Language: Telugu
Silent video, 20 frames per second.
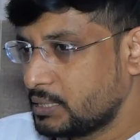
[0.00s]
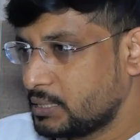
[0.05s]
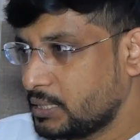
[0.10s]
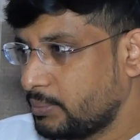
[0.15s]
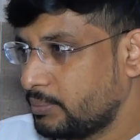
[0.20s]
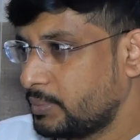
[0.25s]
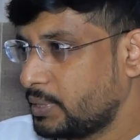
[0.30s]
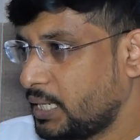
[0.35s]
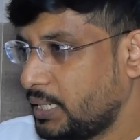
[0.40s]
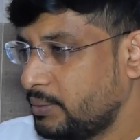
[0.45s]

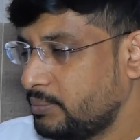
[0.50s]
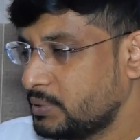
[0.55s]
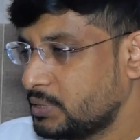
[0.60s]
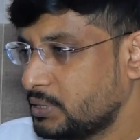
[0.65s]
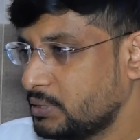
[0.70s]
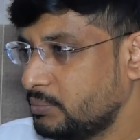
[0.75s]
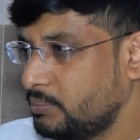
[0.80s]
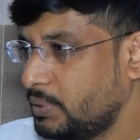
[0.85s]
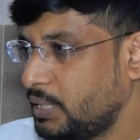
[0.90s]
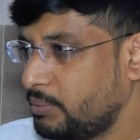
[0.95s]
సమ్
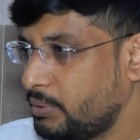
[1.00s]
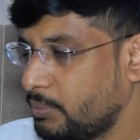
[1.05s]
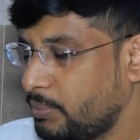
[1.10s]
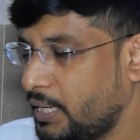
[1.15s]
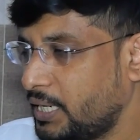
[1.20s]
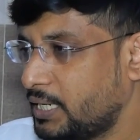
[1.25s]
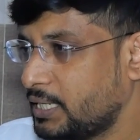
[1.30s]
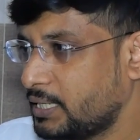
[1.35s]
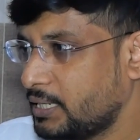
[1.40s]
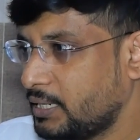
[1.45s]
టైమ్స్ బేబీ
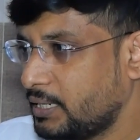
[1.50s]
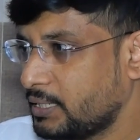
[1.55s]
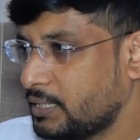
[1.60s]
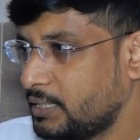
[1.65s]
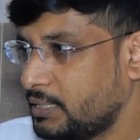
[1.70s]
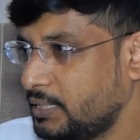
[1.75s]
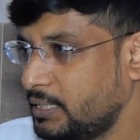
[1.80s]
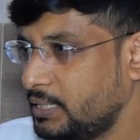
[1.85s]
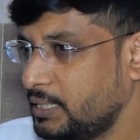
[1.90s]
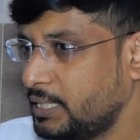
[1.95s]
బయటికి
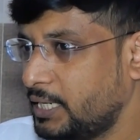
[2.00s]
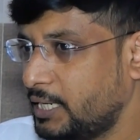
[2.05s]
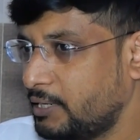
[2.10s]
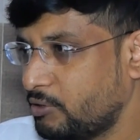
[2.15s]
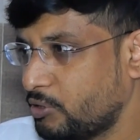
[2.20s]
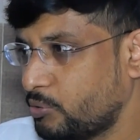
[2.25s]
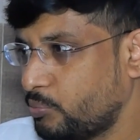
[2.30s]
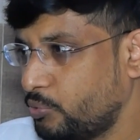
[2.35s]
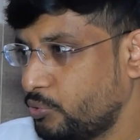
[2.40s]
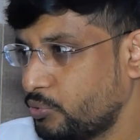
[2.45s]
రాగానే
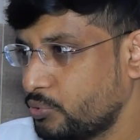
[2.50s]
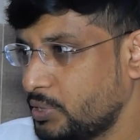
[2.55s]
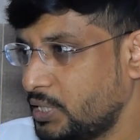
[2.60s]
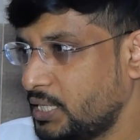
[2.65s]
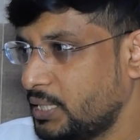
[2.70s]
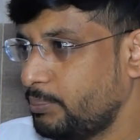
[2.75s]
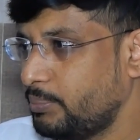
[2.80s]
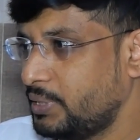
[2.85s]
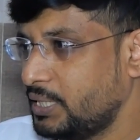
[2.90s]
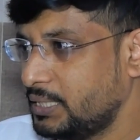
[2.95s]
ఏడవకపోవచ్చు
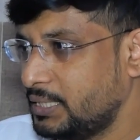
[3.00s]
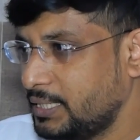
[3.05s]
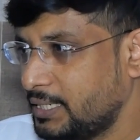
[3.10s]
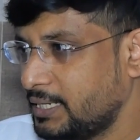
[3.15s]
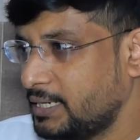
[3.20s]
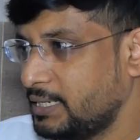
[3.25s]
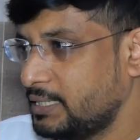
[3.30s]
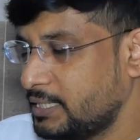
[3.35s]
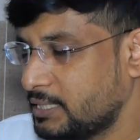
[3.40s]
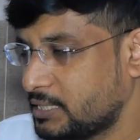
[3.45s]
అంటే
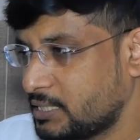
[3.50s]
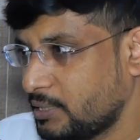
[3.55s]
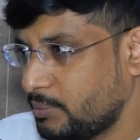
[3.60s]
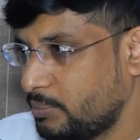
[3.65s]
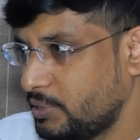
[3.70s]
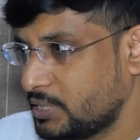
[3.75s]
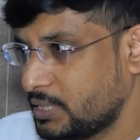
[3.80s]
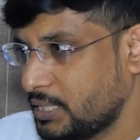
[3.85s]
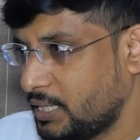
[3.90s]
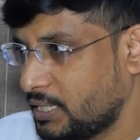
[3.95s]
బ్రీతింగ్ అనేది ఎస్టాబ్లిష్